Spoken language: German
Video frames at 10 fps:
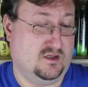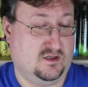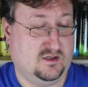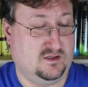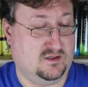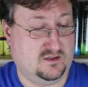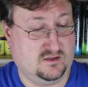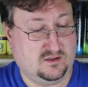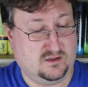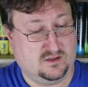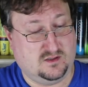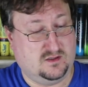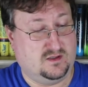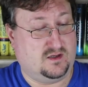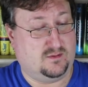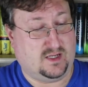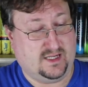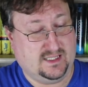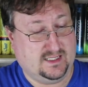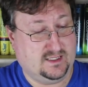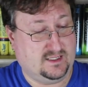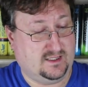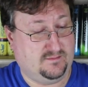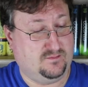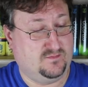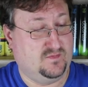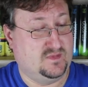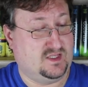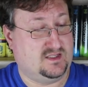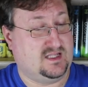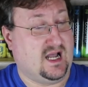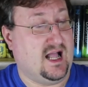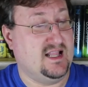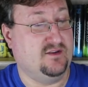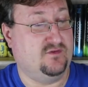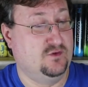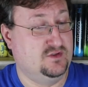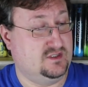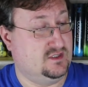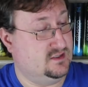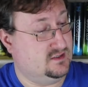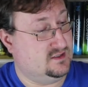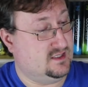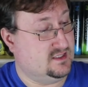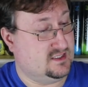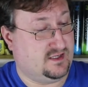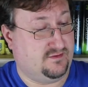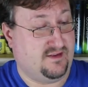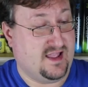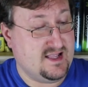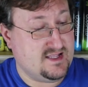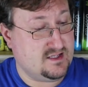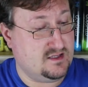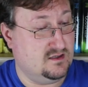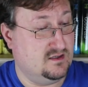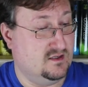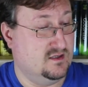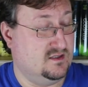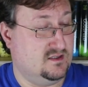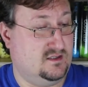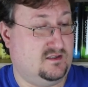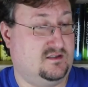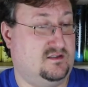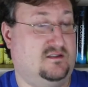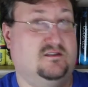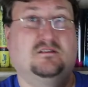äh, aber eigentlich eben das Tal der flüsternden Quellen ist